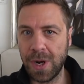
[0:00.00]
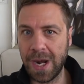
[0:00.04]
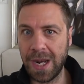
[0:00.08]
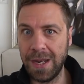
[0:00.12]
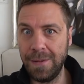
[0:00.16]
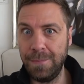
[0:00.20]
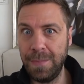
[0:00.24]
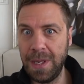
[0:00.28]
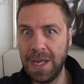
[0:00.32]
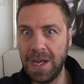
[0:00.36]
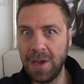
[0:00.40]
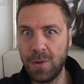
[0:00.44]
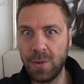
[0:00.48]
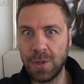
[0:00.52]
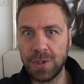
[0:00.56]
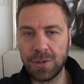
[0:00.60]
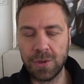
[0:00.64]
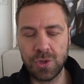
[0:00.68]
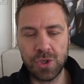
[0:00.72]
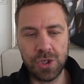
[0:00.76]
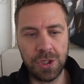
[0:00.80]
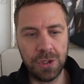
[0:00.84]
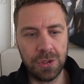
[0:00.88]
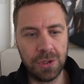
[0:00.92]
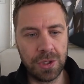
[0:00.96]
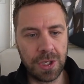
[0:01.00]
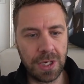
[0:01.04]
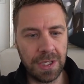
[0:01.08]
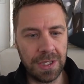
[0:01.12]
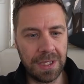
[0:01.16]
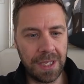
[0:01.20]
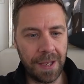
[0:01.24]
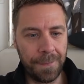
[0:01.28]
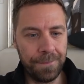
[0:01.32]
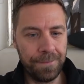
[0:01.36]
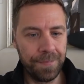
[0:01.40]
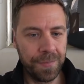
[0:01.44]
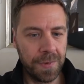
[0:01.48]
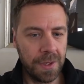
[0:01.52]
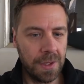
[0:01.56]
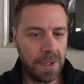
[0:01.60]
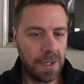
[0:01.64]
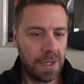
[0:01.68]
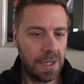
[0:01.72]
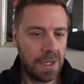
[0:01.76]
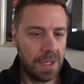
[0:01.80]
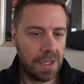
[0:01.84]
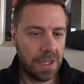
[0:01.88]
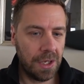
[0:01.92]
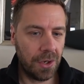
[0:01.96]
1430
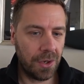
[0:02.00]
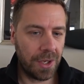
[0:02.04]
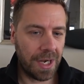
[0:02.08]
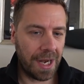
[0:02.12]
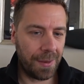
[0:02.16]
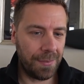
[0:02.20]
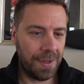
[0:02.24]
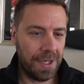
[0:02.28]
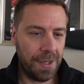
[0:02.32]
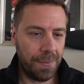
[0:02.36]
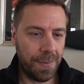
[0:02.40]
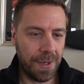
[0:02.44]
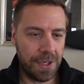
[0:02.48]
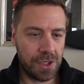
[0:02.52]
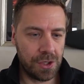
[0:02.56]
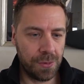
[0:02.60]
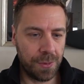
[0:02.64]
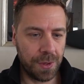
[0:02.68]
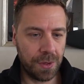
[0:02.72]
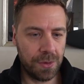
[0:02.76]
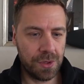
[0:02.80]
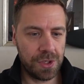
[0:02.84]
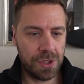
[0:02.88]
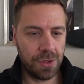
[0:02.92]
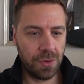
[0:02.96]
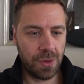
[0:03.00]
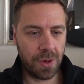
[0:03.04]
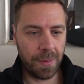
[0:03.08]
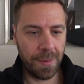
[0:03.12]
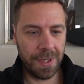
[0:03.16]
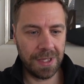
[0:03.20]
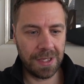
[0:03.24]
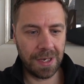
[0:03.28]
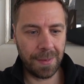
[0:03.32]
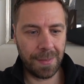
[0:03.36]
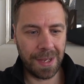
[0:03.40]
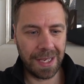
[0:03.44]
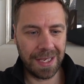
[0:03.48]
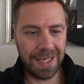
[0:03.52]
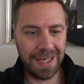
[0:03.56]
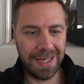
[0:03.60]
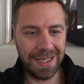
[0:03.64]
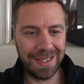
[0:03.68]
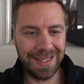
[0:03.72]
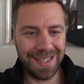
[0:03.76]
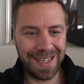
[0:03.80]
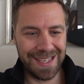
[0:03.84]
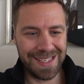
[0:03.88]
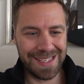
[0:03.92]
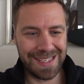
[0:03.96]
kg di peso, per cui sicuramente una macchina
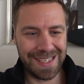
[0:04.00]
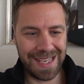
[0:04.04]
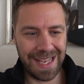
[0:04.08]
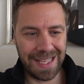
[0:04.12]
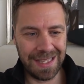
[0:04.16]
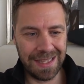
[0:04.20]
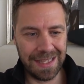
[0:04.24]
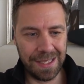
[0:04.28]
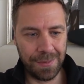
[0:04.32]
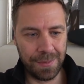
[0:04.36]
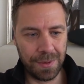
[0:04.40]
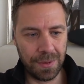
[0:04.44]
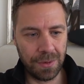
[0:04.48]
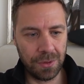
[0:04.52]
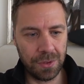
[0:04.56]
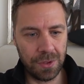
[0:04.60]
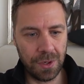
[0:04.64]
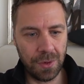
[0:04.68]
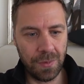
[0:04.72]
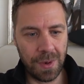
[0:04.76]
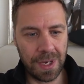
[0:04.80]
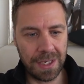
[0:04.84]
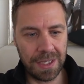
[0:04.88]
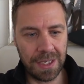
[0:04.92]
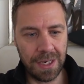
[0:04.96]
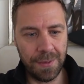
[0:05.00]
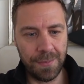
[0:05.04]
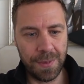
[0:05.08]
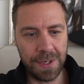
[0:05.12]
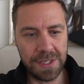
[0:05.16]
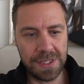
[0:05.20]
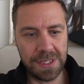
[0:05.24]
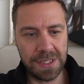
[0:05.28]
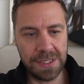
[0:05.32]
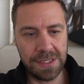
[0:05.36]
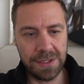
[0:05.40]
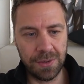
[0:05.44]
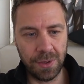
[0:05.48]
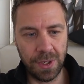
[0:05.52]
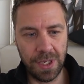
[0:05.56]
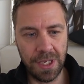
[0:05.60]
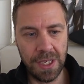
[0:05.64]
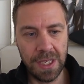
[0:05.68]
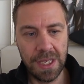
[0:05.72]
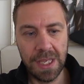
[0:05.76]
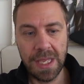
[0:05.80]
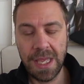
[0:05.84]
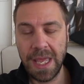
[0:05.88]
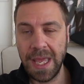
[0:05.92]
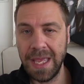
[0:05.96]
interessante per quanto riguarda le prestazioni
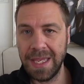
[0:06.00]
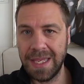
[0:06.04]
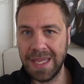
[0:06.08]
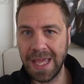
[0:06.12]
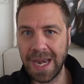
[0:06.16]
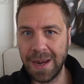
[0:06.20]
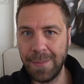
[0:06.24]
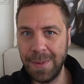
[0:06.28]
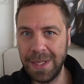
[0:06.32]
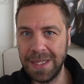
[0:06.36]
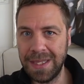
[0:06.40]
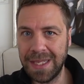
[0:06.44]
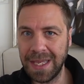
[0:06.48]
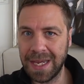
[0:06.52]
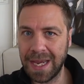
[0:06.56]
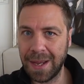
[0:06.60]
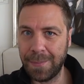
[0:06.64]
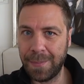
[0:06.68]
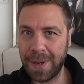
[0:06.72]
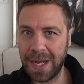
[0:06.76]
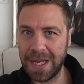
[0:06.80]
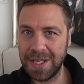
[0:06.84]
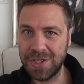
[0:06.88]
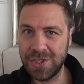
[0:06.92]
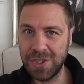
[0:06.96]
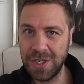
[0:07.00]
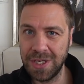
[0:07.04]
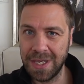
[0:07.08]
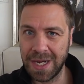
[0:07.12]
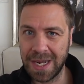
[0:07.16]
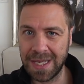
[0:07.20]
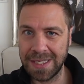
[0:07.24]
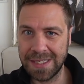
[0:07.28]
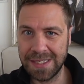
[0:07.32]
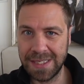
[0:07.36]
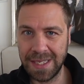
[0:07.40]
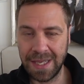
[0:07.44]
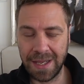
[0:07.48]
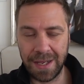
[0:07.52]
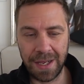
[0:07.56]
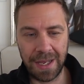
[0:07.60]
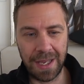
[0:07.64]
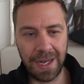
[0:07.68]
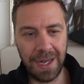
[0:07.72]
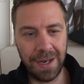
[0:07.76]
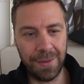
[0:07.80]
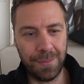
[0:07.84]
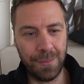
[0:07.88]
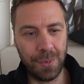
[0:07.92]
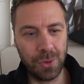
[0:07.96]
e chiaramente capace grazie
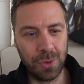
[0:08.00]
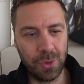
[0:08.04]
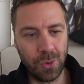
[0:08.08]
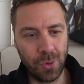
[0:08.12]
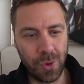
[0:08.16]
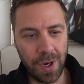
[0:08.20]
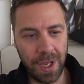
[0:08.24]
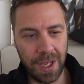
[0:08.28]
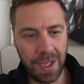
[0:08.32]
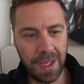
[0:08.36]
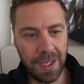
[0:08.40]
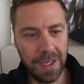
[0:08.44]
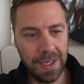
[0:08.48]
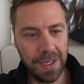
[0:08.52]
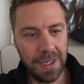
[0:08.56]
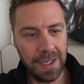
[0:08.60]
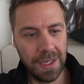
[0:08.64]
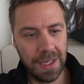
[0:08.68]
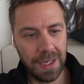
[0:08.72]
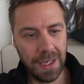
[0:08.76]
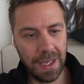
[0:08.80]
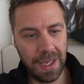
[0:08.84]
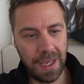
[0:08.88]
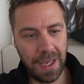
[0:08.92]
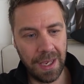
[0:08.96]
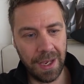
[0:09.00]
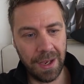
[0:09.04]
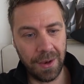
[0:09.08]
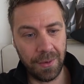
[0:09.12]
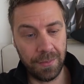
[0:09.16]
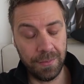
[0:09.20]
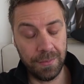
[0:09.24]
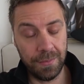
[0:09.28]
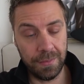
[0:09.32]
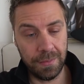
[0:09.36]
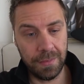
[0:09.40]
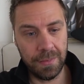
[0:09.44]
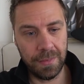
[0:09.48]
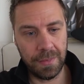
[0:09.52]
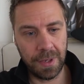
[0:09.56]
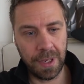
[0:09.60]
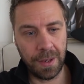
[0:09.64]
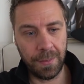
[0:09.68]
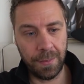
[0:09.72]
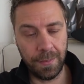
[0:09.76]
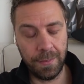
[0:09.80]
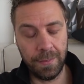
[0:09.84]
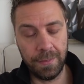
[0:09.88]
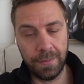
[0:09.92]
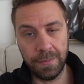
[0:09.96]
al motore eh,
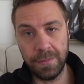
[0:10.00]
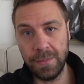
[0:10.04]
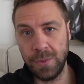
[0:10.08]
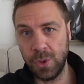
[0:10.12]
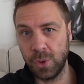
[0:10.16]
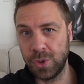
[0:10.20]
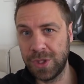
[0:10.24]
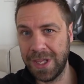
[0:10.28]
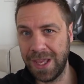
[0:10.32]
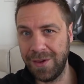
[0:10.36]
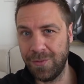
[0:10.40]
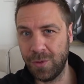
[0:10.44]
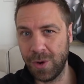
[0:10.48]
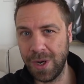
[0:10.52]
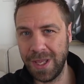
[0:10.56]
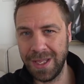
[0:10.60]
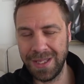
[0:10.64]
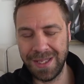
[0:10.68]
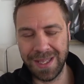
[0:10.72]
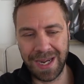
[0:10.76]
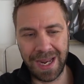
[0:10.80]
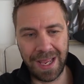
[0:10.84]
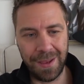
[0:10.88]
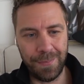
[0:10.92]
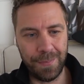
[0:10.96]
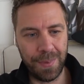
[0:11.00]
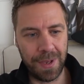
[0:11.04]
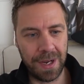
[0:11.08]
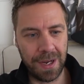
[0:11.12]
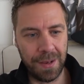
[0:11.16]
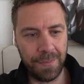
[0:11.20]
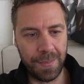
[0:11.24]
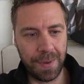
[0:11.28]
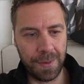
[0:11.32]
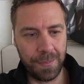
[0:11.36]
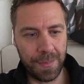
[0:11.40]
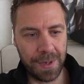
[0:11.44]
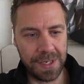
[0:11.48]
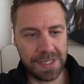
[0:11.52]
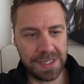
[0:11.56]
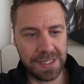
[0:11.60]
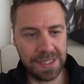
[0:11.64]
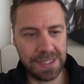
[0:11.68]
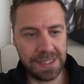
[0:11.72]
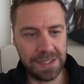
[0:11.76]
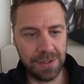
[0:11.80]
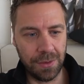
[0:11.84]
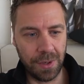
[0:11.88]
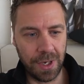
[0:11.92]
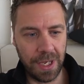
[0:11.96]
notevole direi per, per,
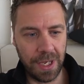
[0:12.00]
prestazione